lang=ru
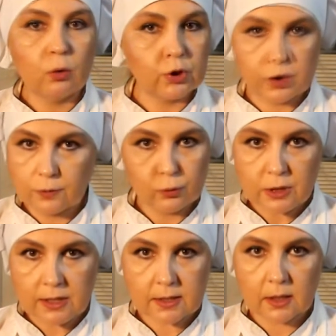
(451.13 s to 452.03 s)
Очень
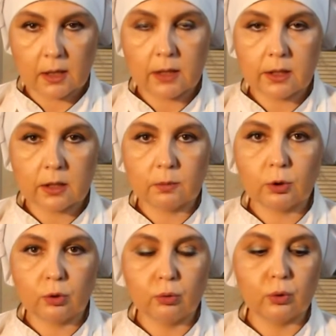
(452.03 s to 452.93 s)
вкусный салат,
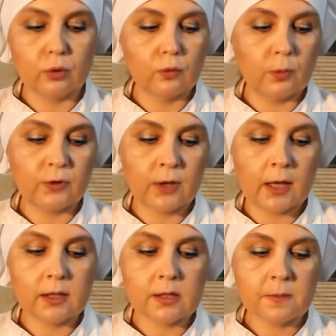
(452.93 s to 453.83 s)
рекомендую его
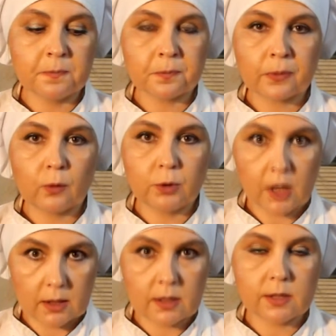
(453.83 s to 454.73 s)
повторить. У
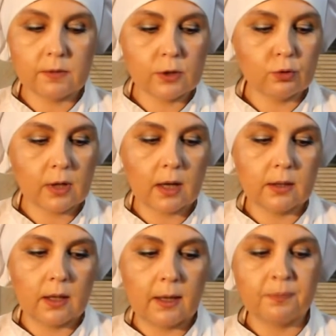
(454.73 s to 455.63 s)
меня есть видео на
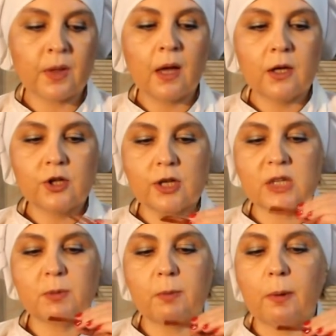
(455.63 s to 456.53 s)
канале.
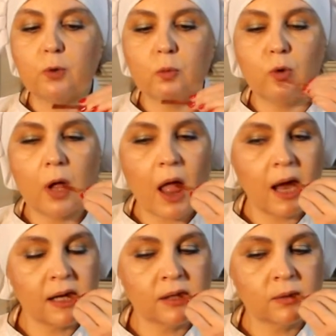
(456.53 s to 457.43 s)
Сейчас теперь попробую
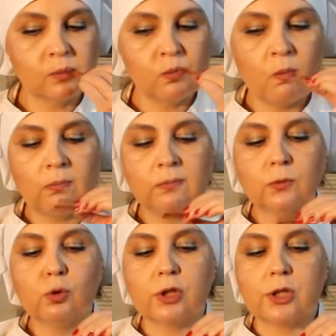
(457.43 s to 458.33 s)

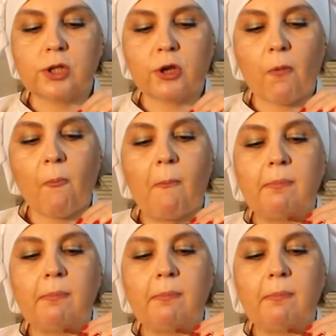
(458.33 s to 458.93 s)
остренький.